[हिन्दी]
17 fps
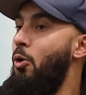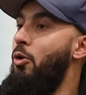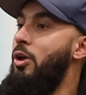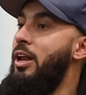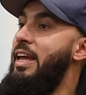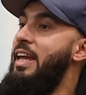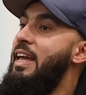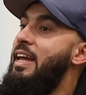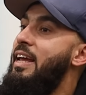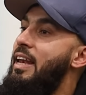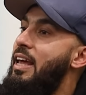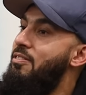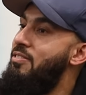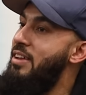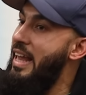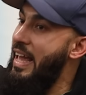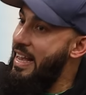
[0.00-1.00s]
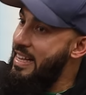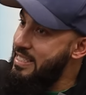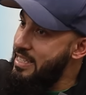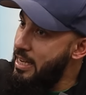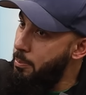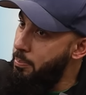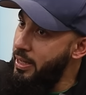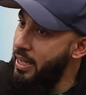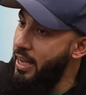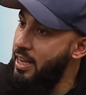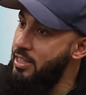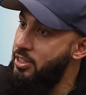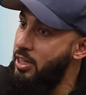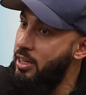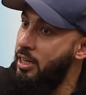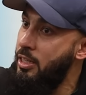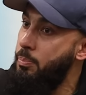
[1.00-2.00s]
और एक लेवल ऐसा भी है
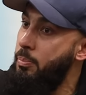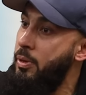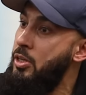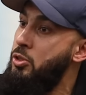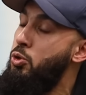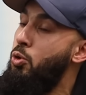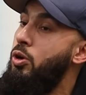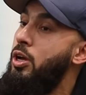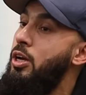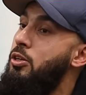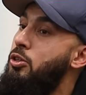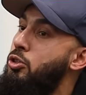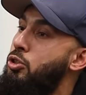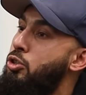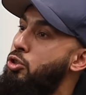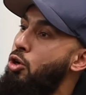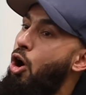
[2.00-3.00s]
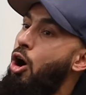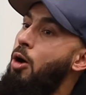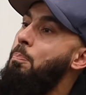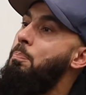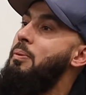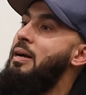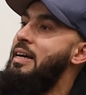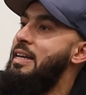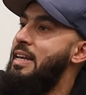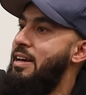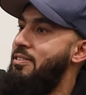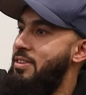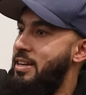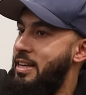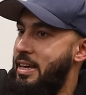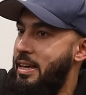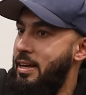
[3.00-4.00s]
जन्नत में जो कि टॉप का
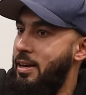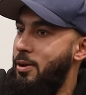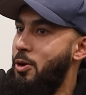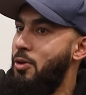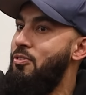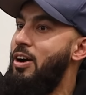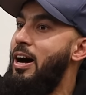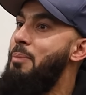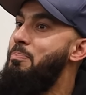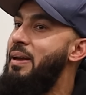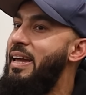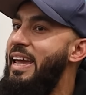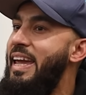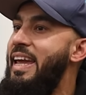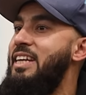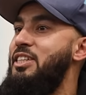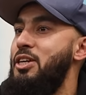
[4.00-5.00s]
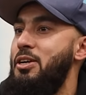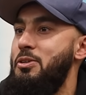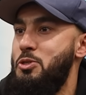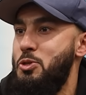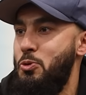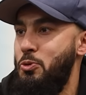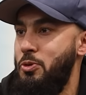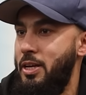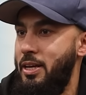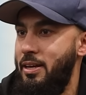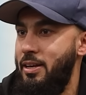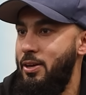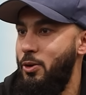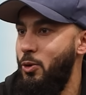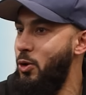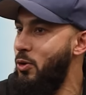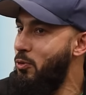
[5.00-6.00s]
लेवल है और वहाँ पे एक शख्स होंगे
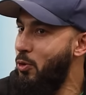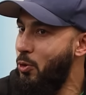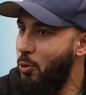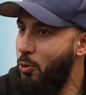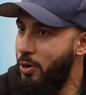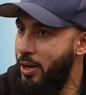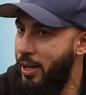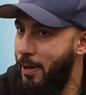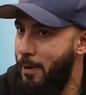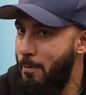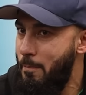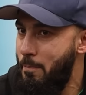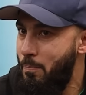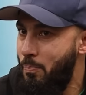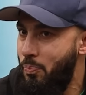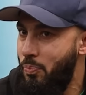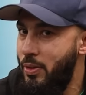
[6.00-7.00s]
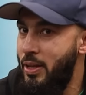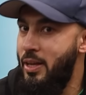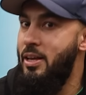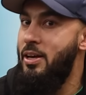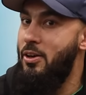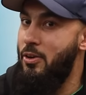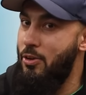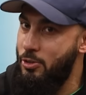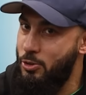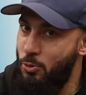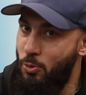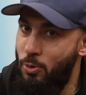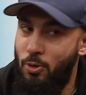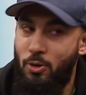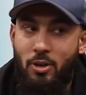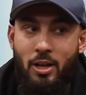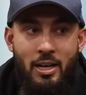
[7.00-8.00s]
और वो कौन है
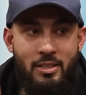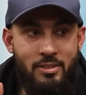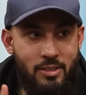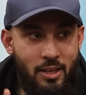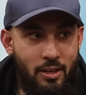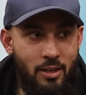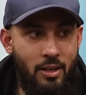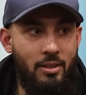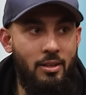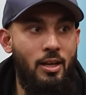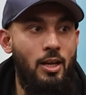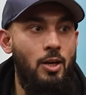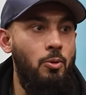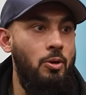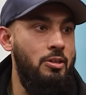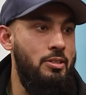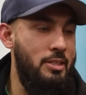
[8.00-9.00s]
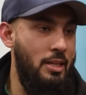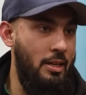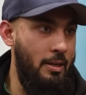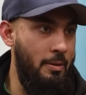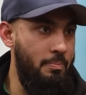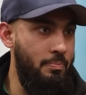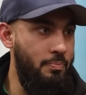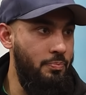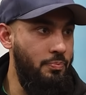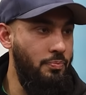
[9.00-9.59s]
रसूल सल्लल्लाहु अलैहि वसल्लम